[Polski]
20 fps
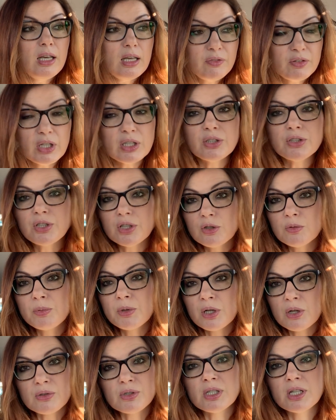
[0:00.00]
I wtedy się
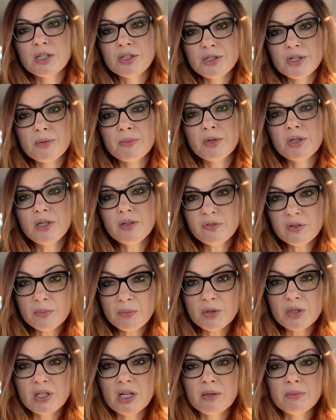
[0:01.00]
dopiero znajdziemy i w
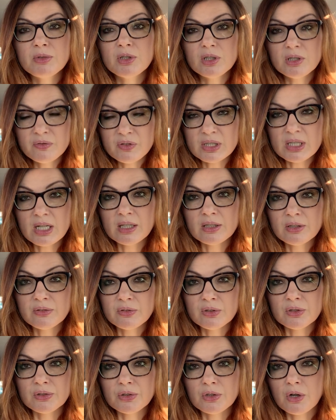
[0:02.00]
epidemii, i w stanie
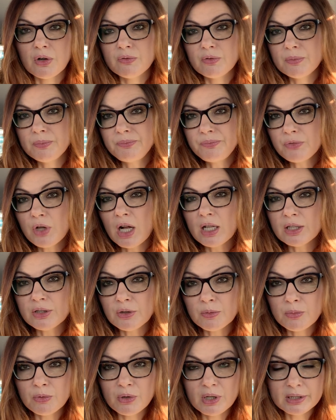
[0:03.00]
wyjątkowym. No ale
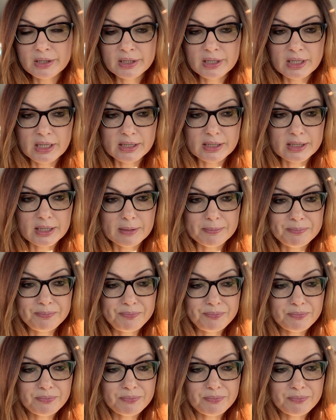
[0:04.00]
to była dygresja.